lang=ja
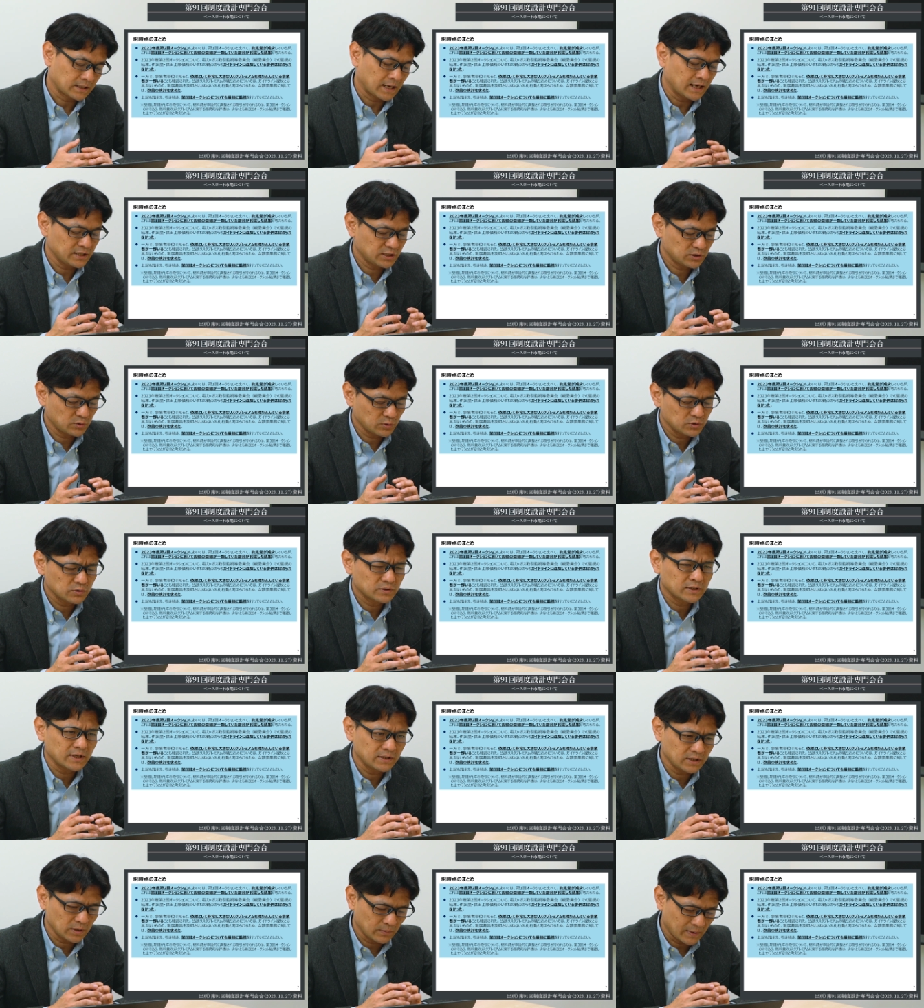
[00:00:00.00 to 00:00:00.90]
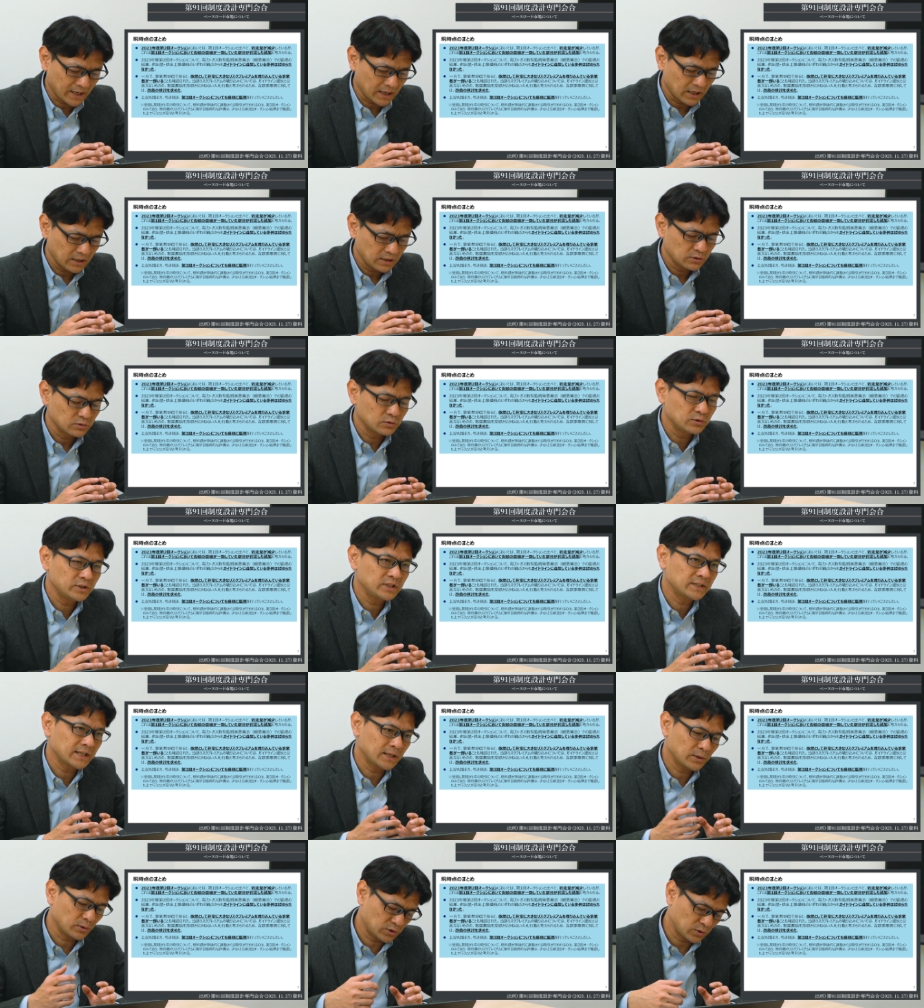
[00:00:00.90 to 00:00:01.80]
監視という点では、売り
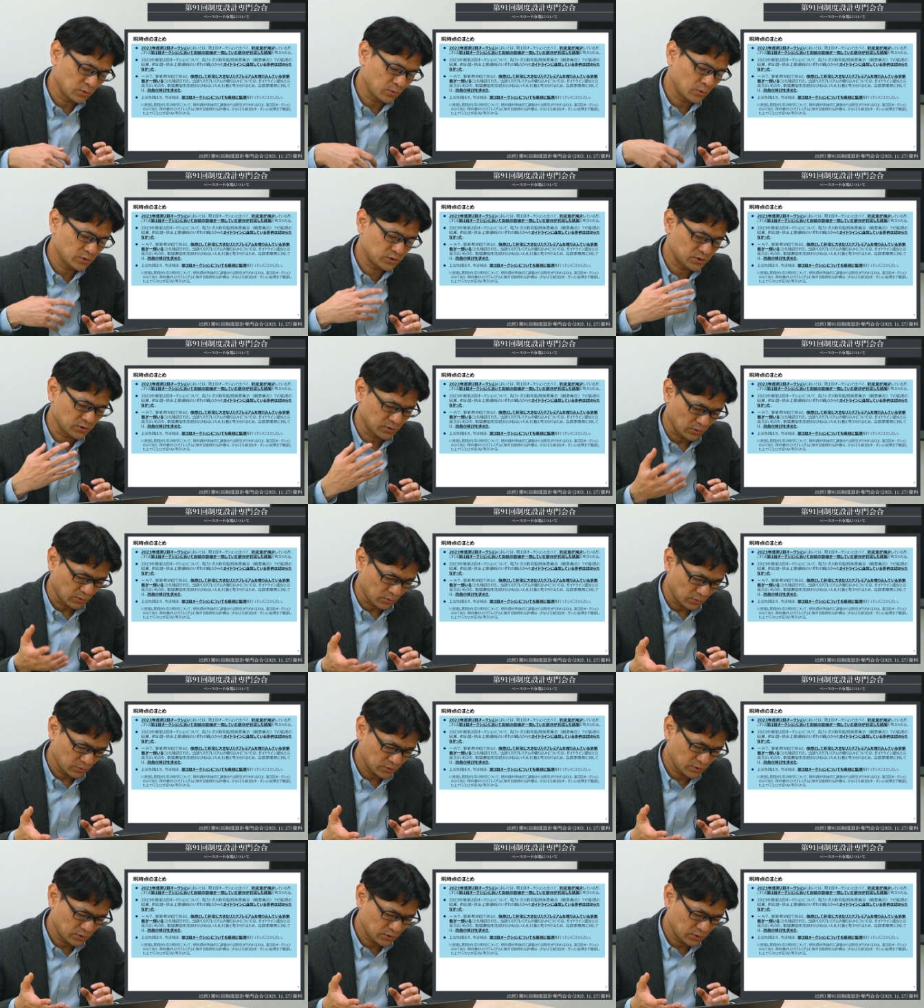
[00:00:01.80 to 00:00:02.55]
手の供出量、